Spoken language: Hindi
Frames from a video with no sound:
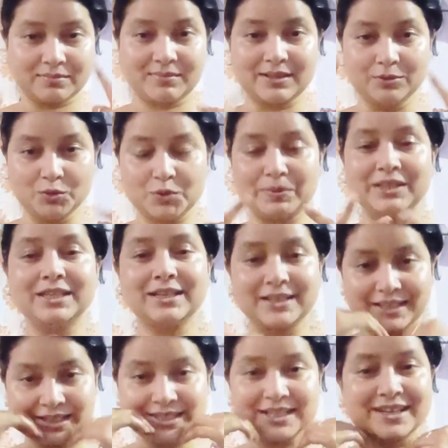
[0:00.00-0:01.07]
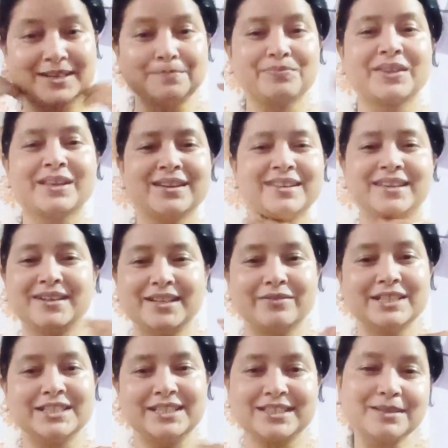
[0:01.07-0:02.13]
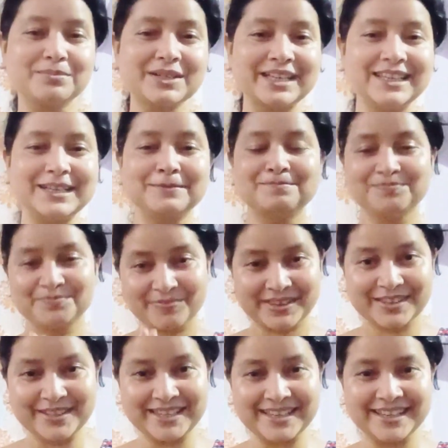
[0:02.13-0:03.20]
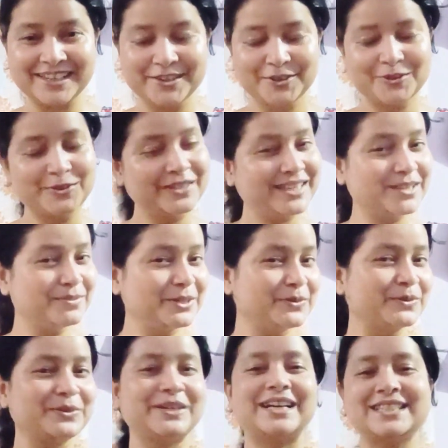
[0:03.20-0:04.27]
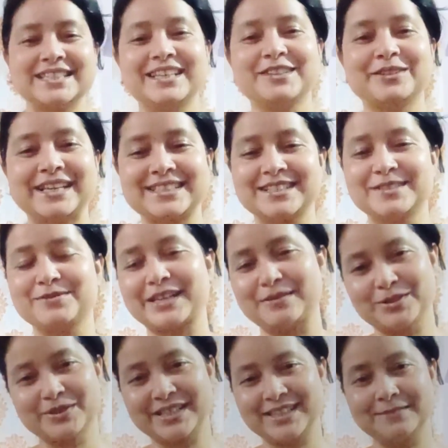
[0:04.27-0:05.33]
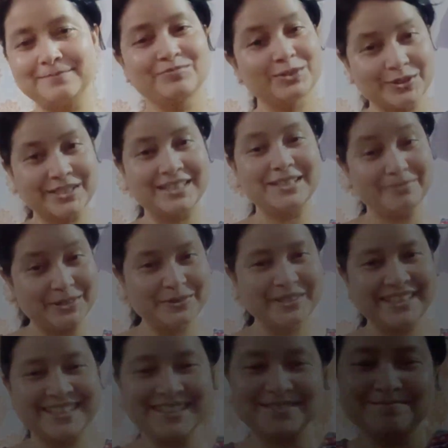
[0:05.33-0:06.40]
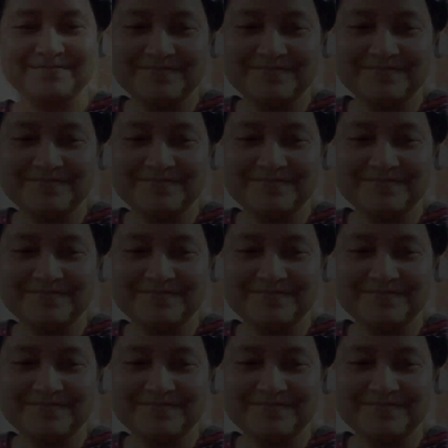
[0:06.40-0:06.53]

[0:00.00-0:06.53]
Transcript: लूज बन दिखना है ये सारा ये डबल सब सबके लिए तो ये है तो देखिए वीडियो को अच्छा लगे तो लाइक से सब्सक्राइब जरूर करिए तो चलिए वीडियो को देखिए